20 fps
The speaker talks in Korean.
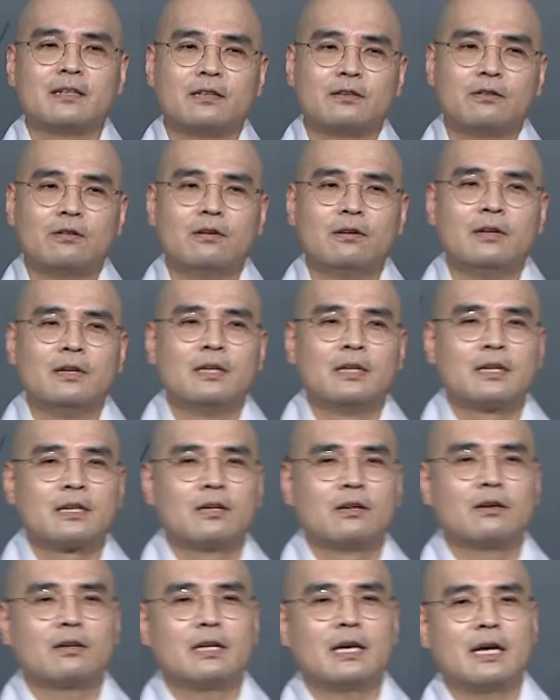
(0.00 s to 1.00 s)
그리고
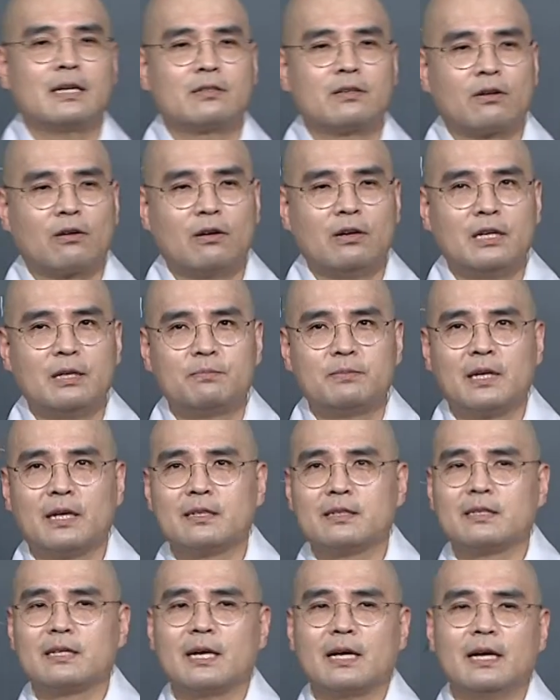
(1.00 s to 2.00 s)
그렇게 해서
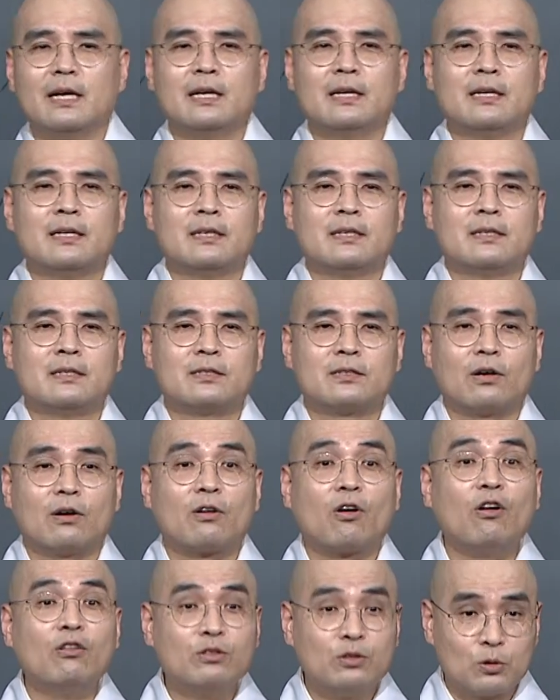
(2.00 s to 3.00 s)
건립되는 게 저
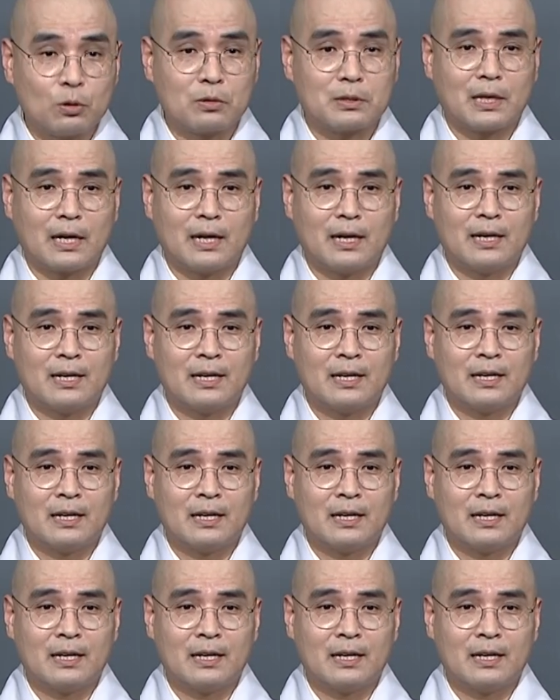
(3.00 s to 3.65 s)
건초사.